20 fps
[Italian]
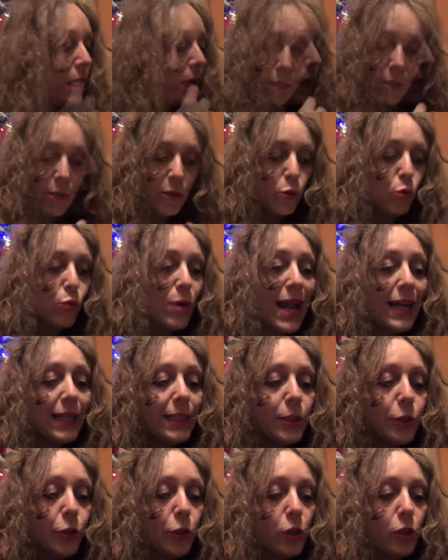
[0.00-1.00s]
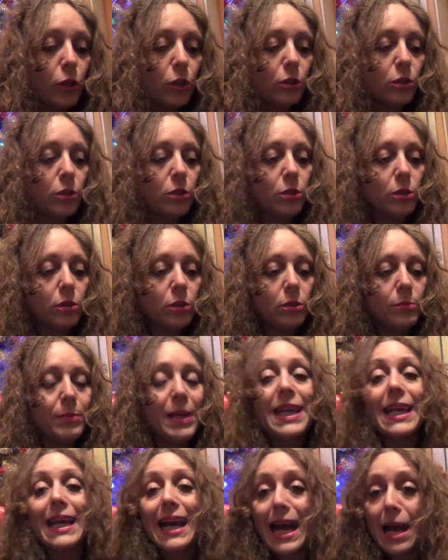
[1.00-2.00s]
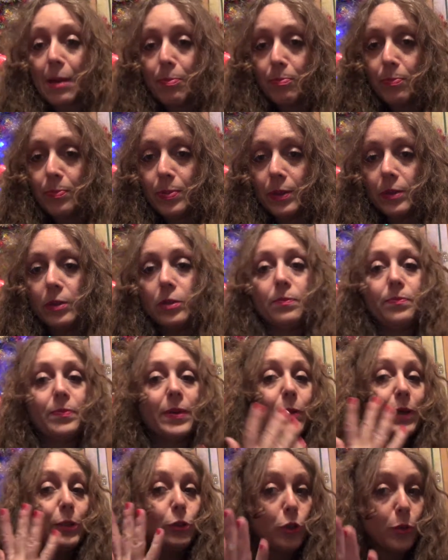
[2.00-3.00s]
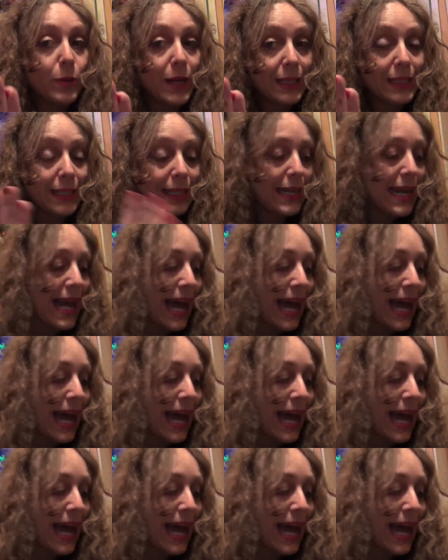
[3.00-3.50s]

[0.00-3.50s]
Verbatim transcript: Eh, un altro eh, make-up per quanto riguarda le